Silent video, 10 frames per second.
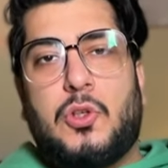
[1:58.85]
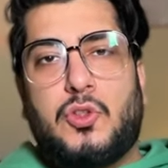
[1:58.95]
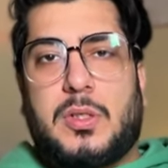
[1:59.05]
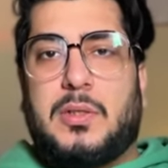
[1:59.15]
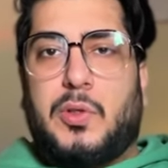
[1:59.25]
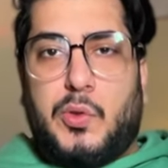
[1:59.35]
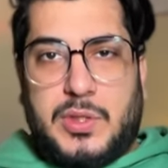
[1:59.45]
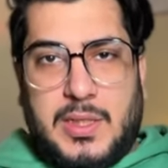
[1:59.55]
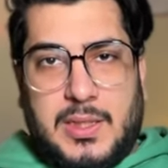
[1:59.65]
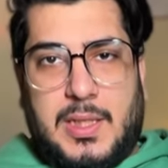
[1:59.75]
जो
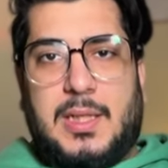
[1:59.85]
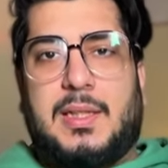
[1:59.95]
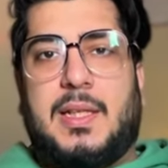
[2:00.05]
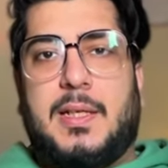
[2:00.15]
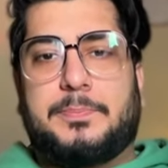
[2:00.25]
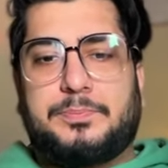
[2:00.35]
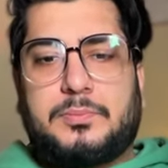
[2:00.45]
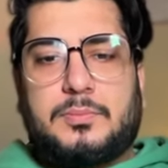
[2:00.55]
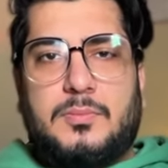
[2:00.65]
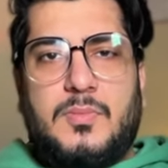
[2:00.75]
कंक्लूजन निकालते हैं
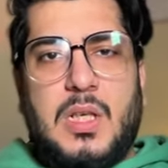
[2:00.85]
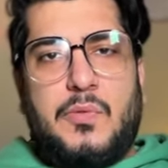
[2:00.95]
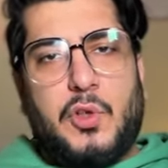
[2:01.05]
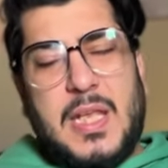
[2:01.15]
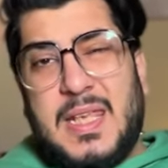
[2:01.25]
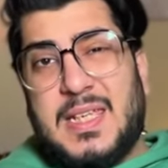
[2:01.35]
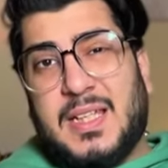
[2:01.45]
वो यही है